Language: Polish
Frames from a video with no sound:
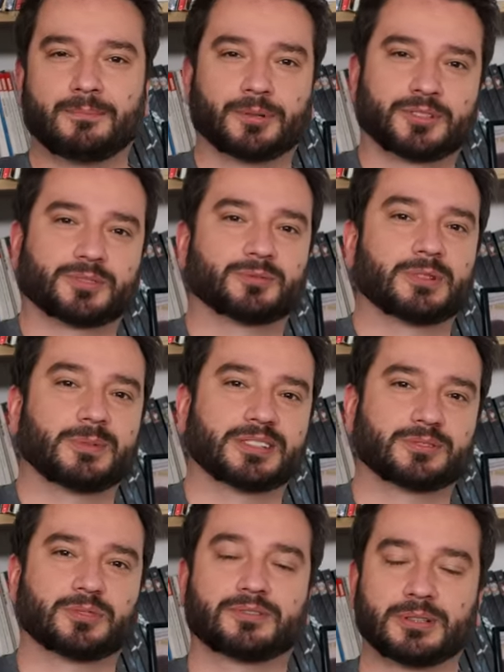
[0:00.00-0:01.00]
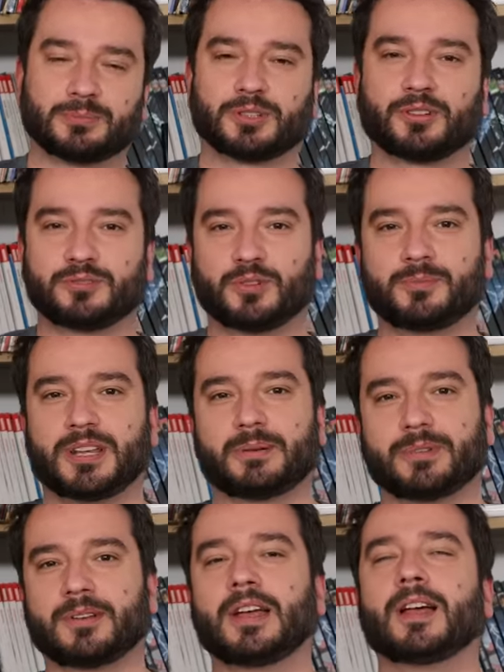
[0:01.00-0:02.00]
bo to są tematy, które w tym tygodniu
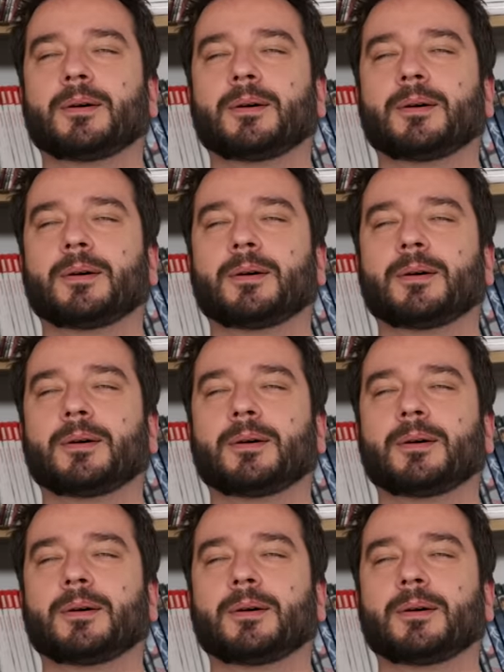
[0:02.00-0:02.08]
omijamy.